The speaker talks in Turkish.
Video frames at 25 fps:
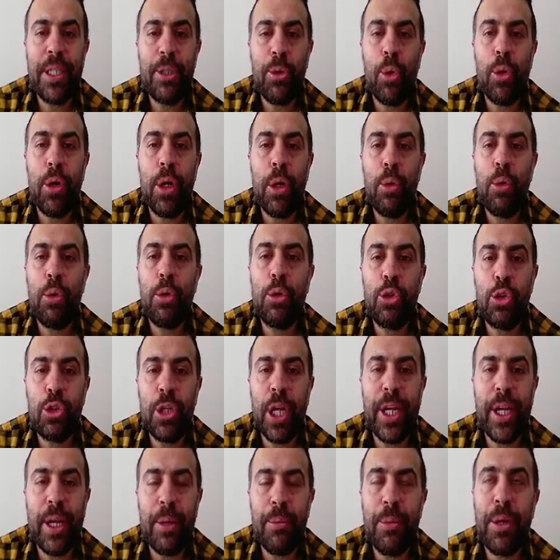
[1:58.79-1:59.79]
Ona koşul
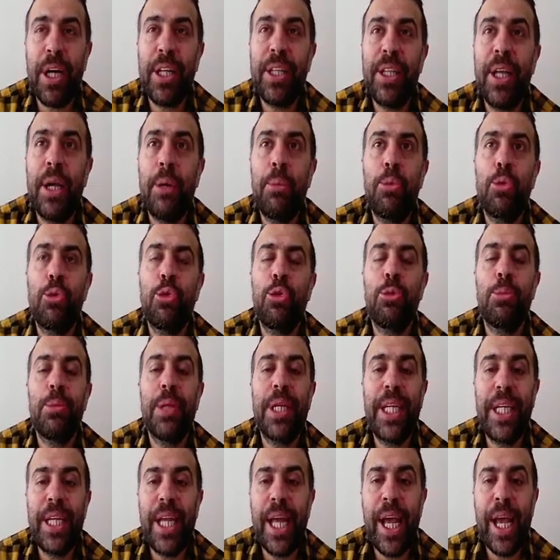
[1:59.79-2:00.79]
anlamı katar. Bu durumda
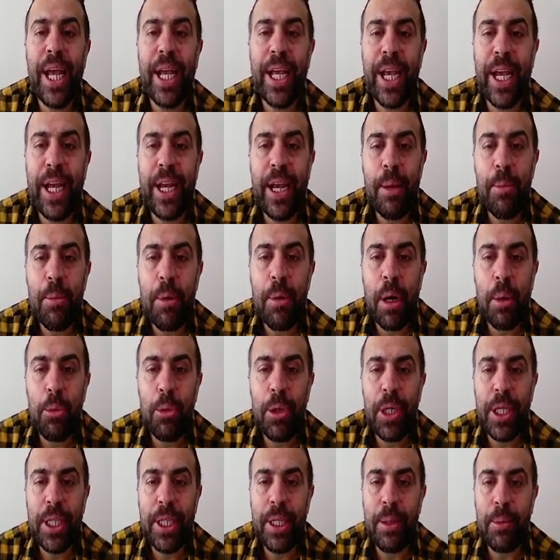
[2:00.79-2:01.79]
yine ek eylem
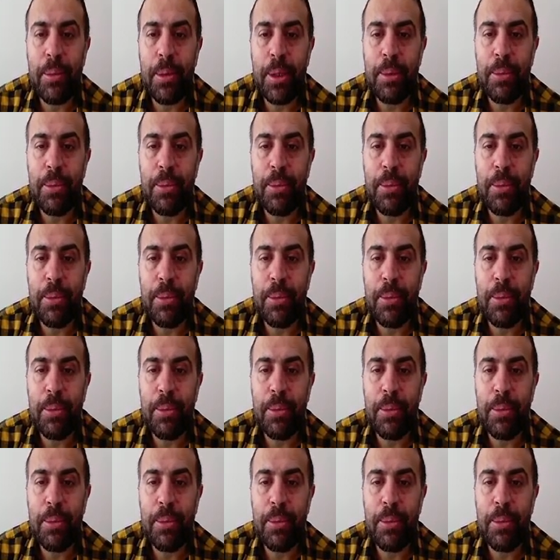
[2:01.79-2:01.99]
kabul edilir.